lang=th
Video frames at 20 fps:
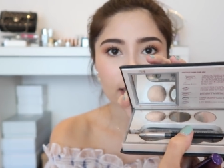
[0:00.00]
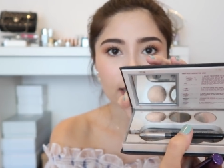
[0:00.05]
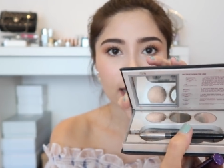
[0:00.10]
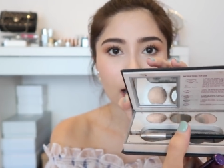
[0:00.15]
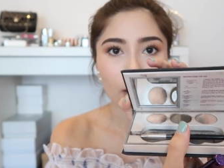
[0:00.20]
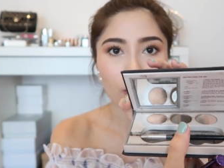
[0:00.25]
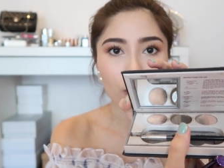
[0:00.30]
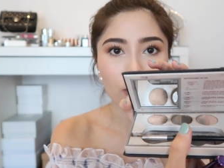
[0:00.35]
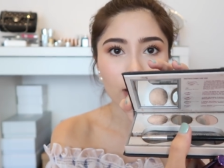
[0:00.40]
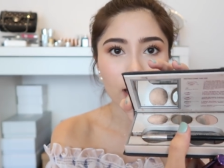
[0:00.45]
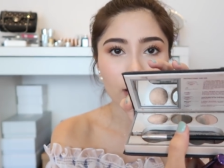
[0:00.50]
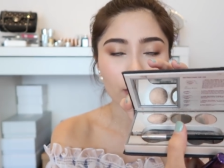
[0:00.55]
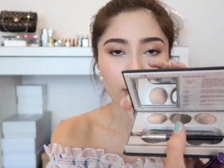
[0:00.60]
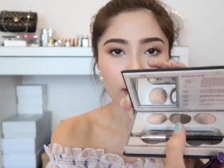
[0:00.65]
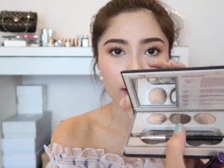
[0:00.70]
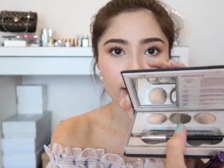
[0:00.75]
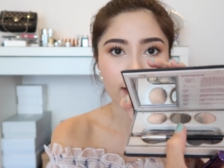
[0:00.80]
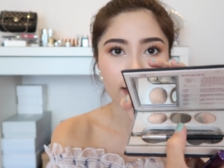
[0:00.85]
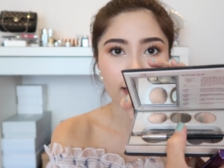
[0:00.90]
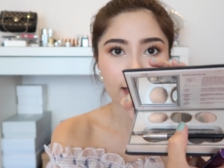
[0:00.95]
เทาๆอ
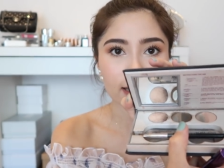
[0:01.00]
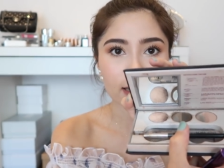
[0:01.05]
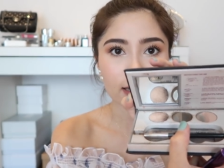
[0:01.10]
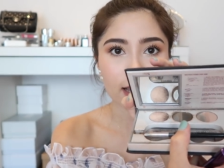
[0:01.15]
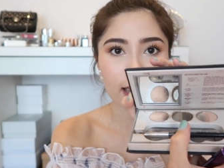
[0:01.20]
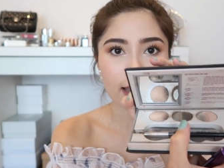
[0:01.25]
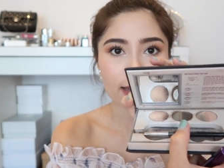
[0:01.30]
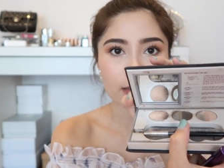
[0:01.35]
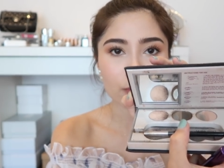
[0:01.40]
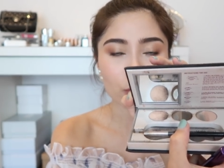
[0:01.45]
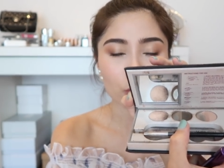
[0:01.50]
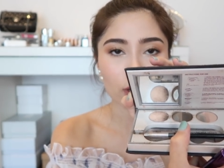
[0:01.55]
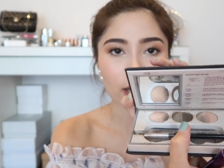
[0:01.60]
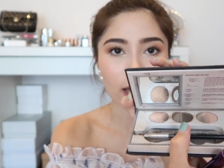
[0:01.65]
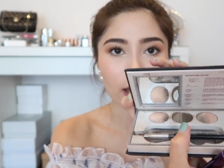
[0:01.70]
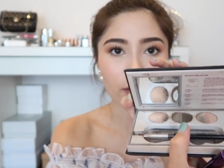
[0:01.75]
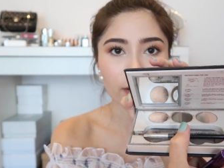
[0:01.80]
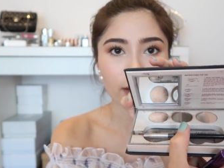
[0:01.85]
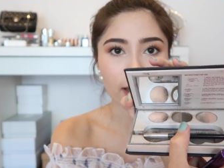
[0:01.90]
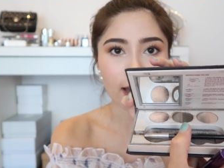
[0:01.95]
ย่างที่เห็นที่ใกล้จะหมด
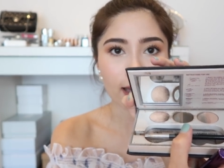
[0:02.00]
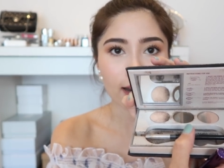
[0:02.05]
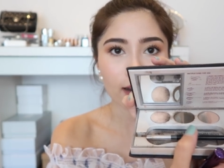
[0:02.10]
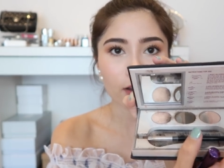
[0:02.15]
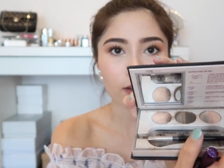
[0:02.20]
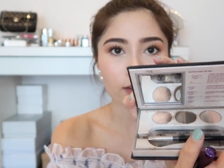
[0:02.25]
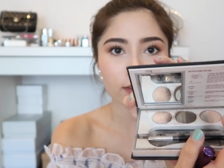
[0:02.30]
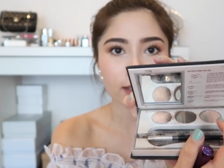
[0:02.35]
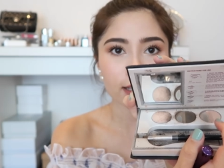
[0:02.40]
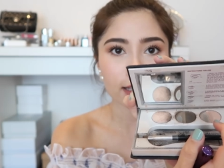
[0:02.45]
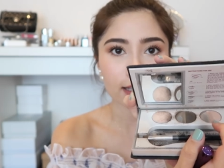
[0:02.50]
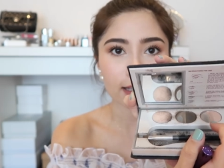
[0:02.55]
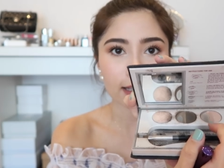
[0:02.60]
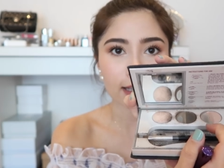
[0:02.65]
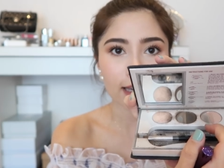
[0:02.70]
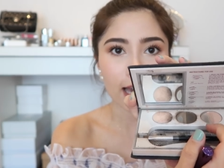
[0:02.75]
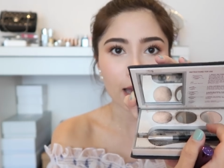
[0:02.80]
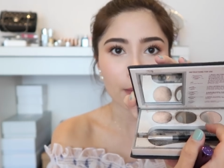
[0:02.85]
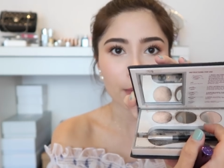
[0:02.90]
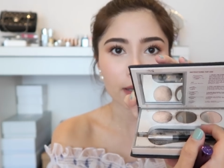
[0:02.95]
แล้วนะคะแล้วก็สี
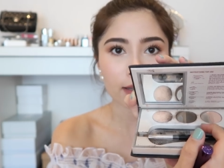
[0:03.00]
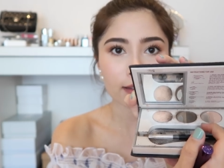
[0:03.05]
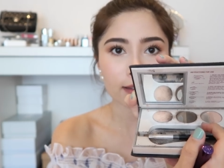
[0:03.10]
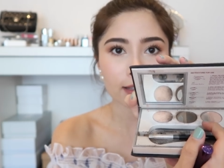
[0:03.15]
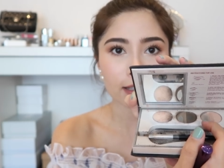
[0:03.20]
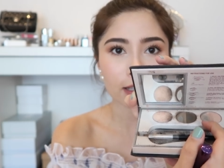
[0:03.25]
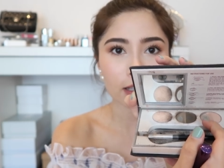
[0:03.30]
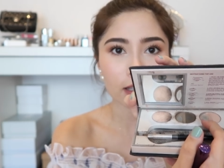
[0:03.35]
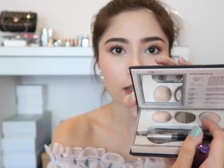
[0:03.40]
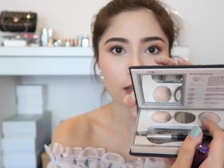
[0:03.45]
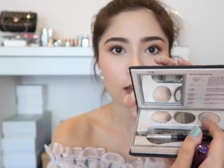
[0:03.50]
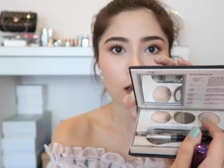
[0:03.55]
นี้ค่ะเป็นสี